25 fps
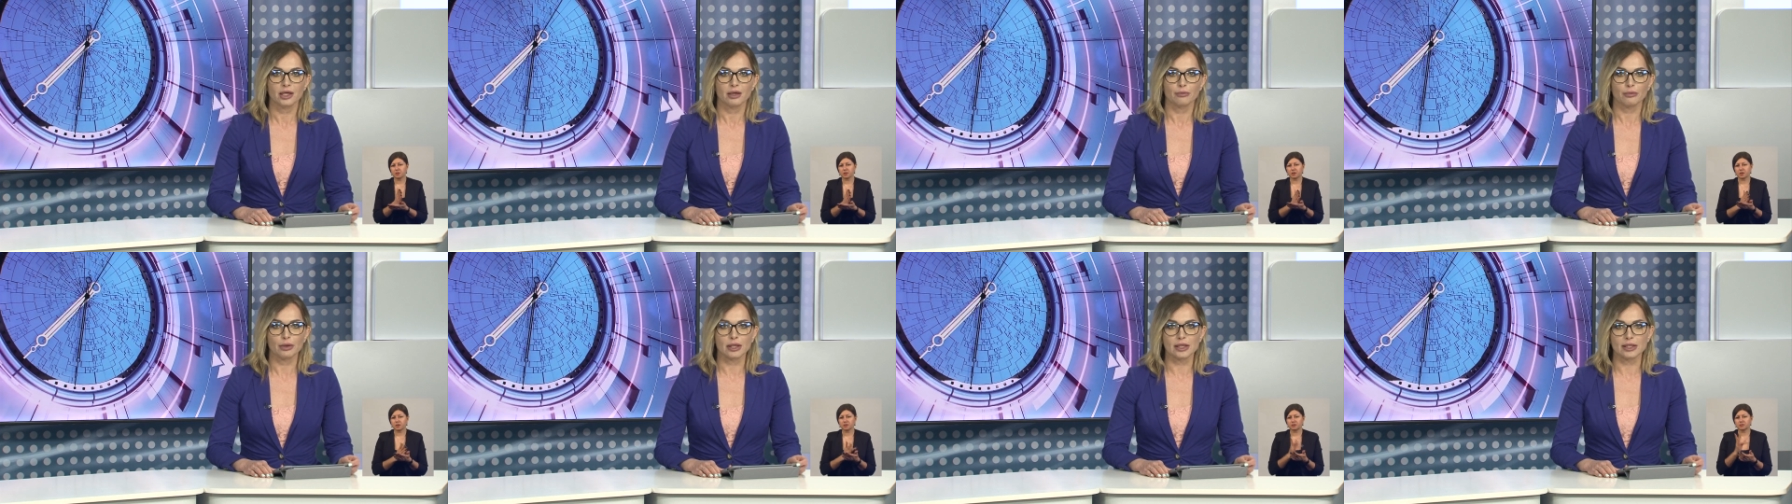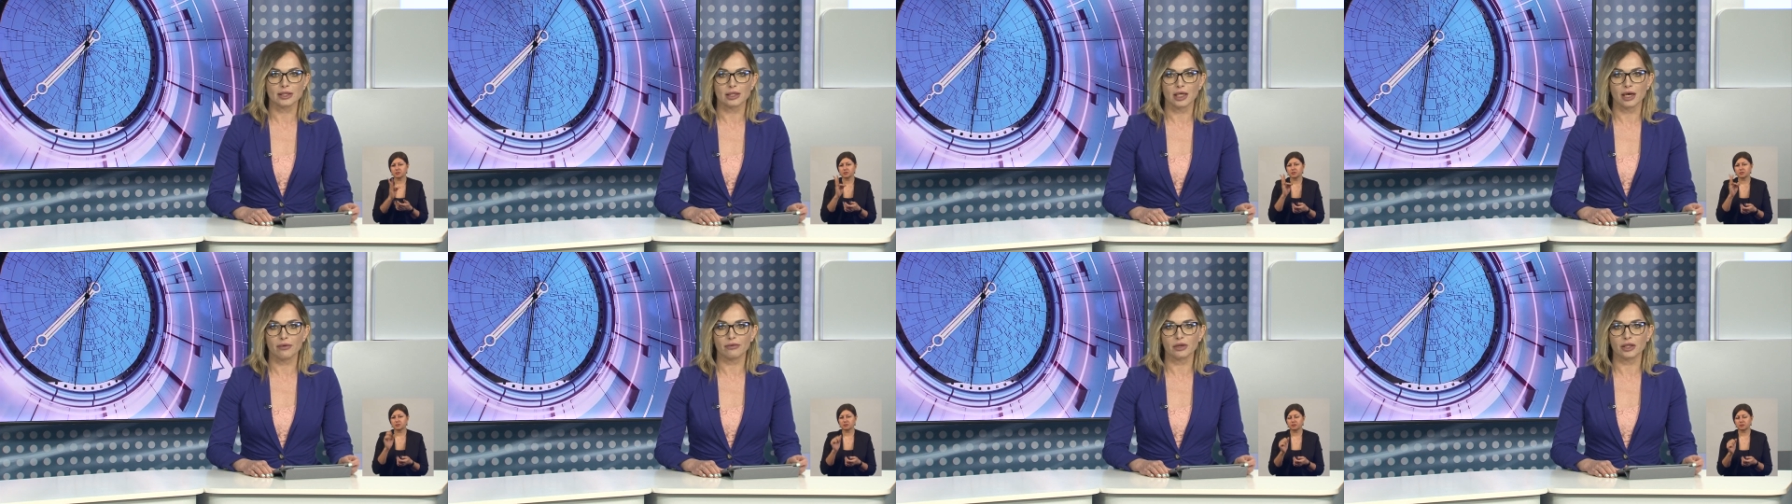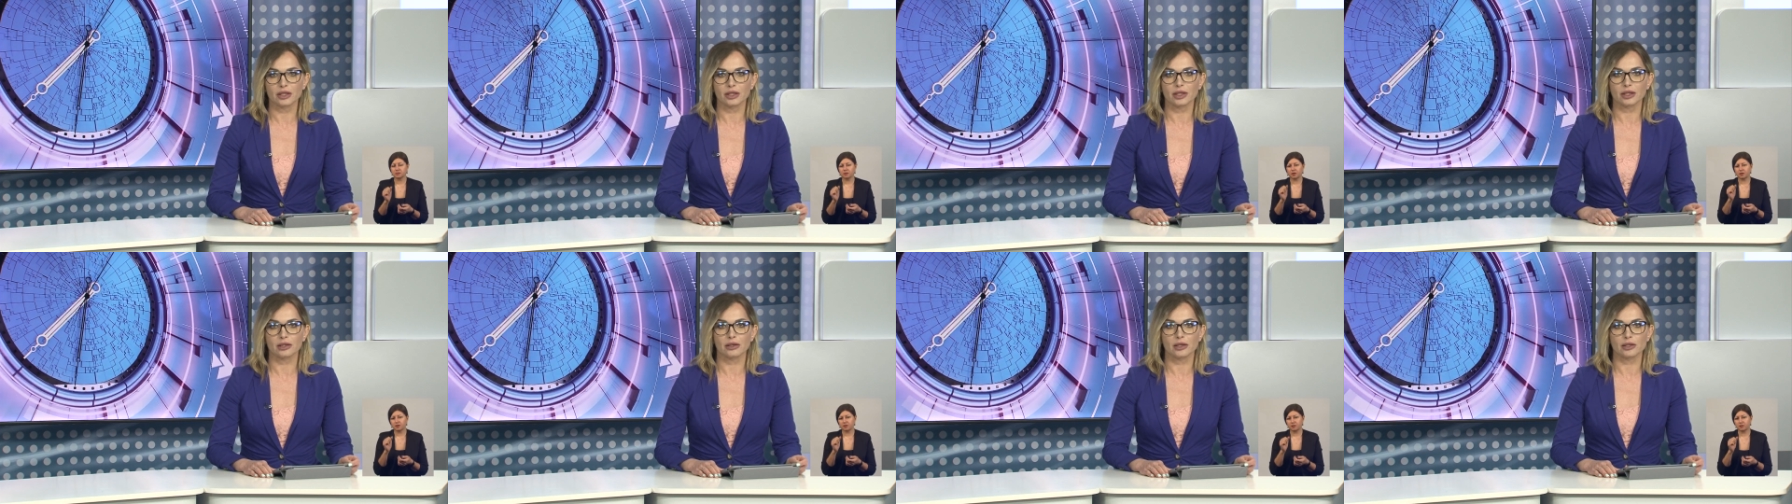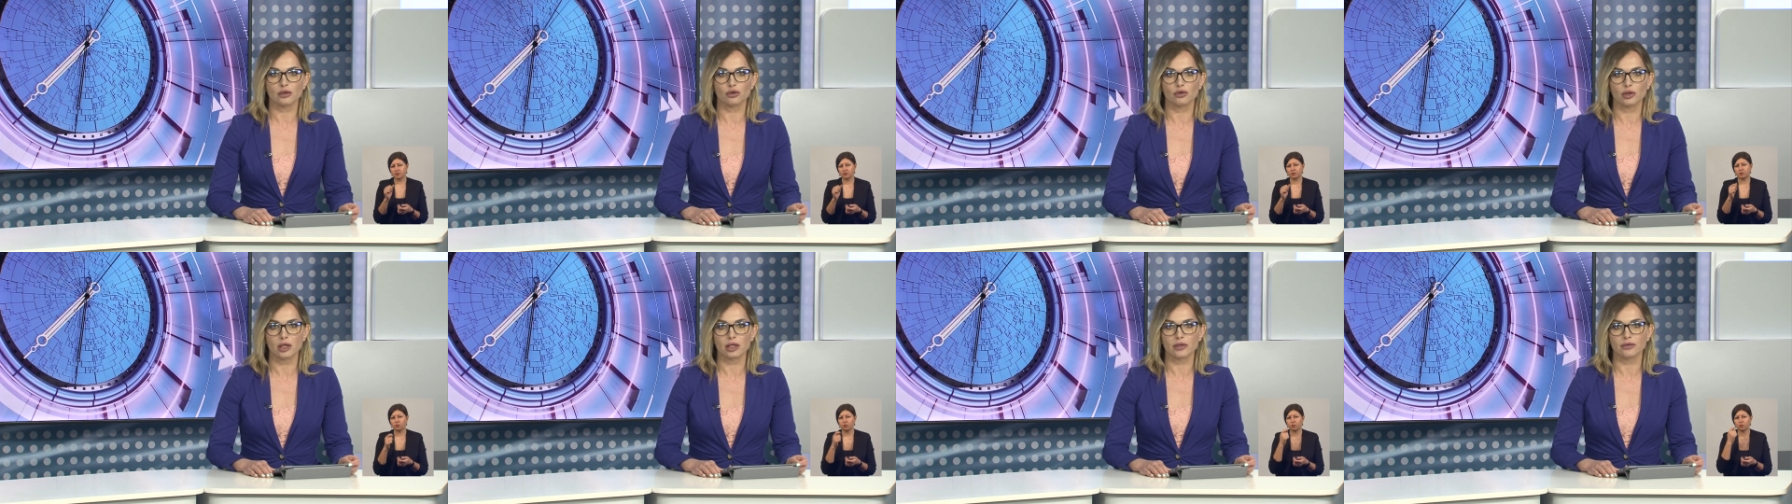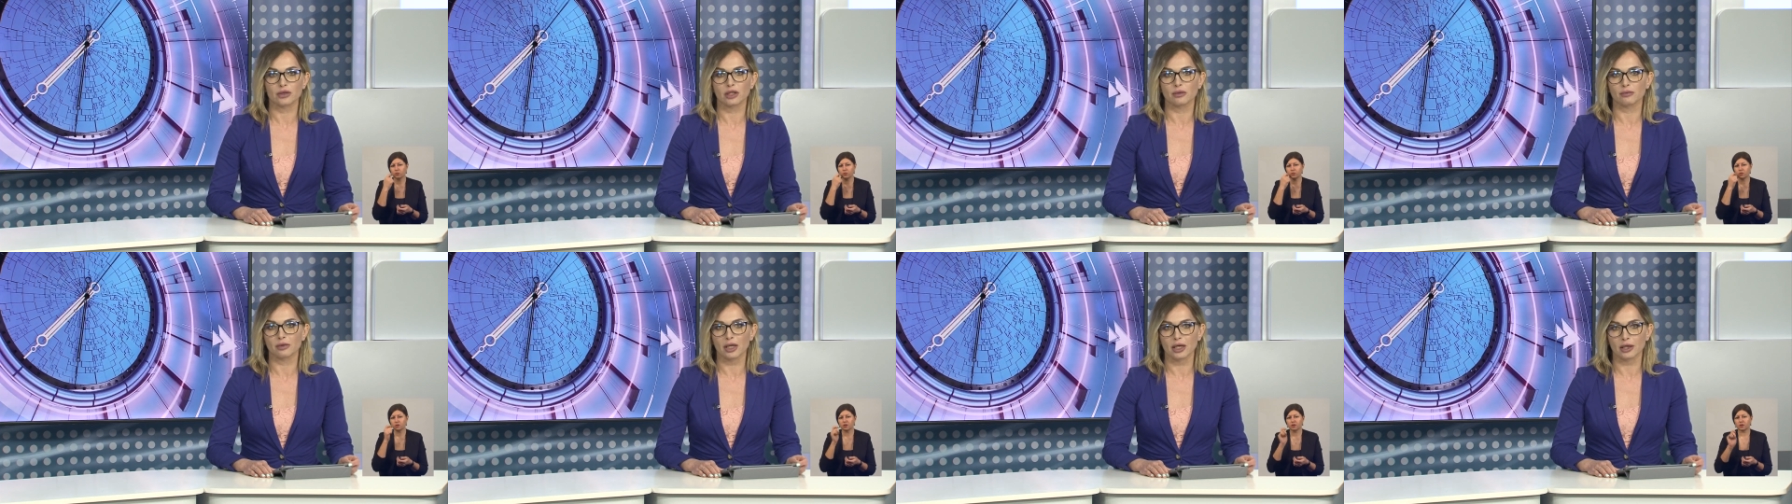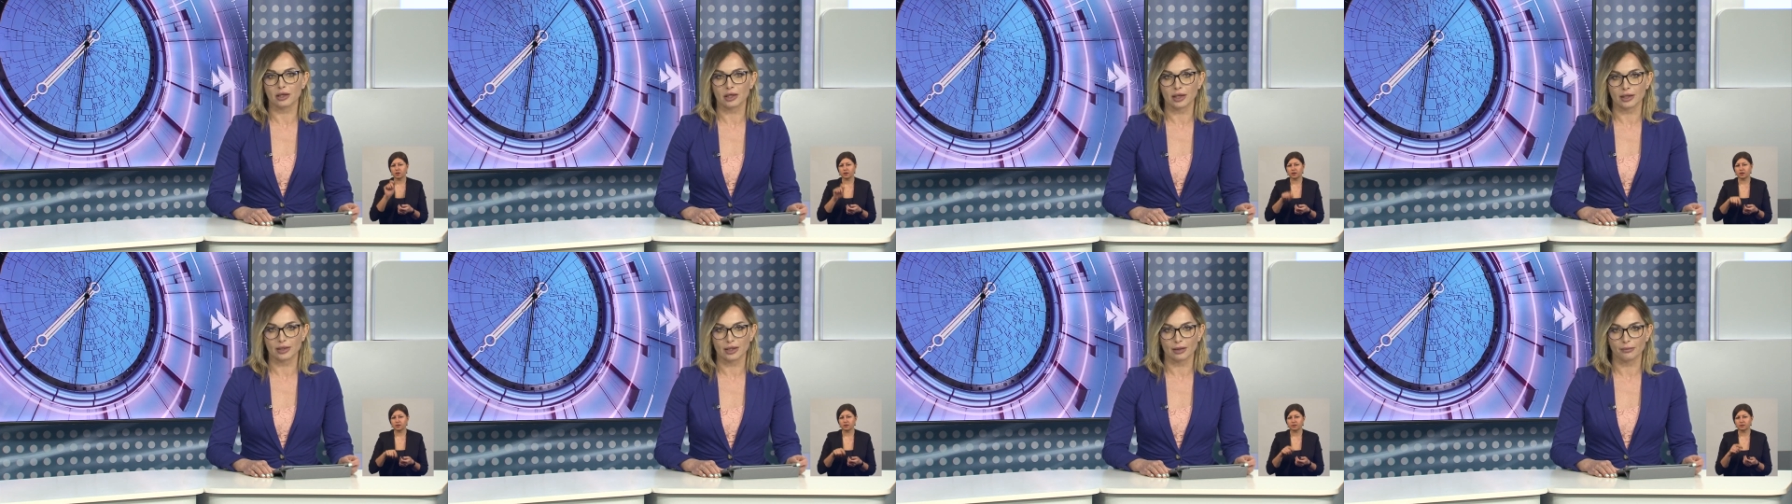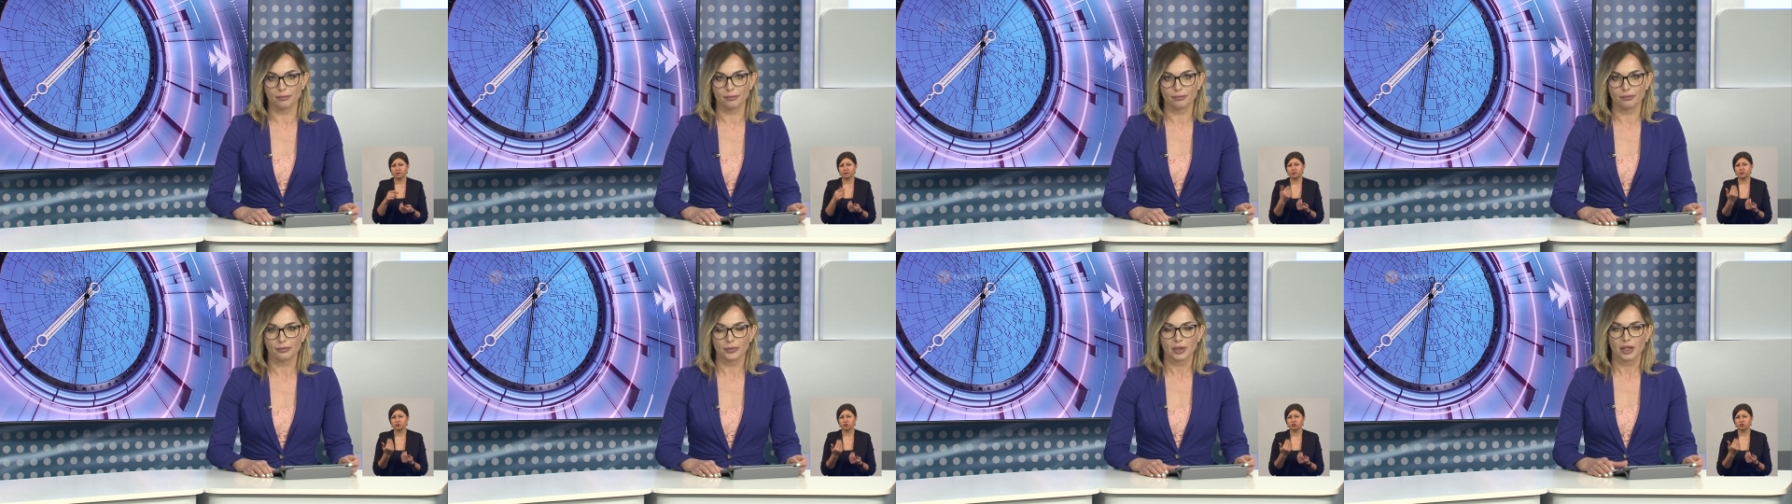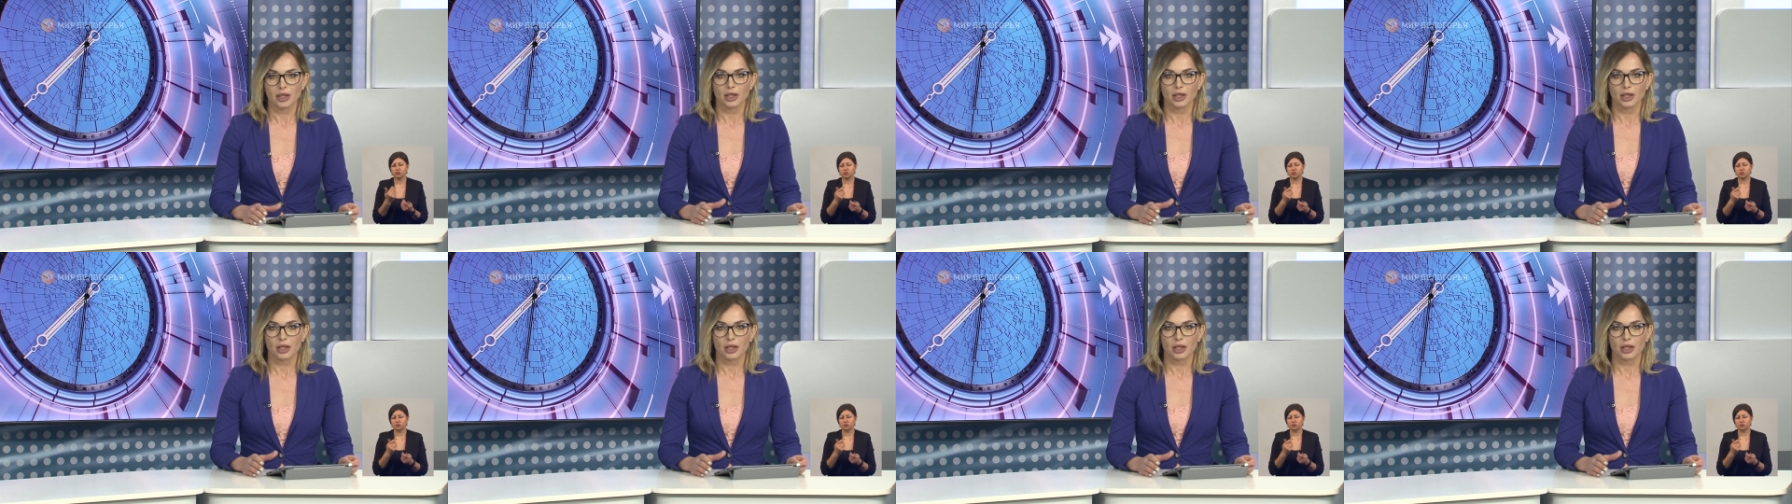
представлены государственным наградам.